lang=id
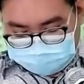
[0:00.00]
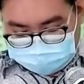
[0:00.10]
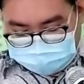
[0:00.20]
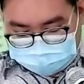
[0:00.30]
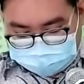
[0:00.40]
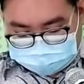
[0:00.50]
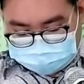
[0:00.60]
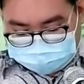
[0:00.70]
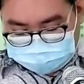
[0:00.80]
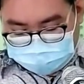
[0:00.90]
Kembali
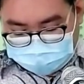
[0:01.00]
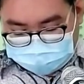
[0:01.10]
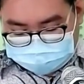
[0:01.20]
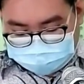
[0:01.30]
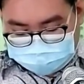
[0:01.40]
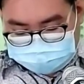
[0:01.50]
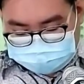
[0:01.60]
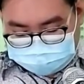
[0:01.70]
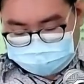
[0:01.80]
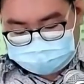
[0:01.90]
tetap di ayat
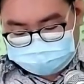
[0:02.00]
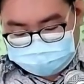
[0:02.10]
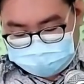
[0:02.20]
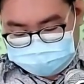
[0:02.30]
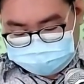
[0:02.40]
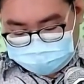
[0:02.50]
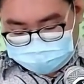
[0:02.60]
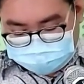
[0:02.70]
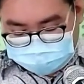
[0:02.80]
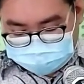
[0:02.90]
di kitab
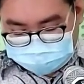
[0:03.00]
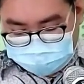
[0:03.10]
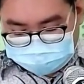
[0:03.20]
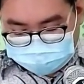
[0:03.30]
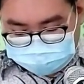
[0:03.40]
Yehezkiel pasal 31.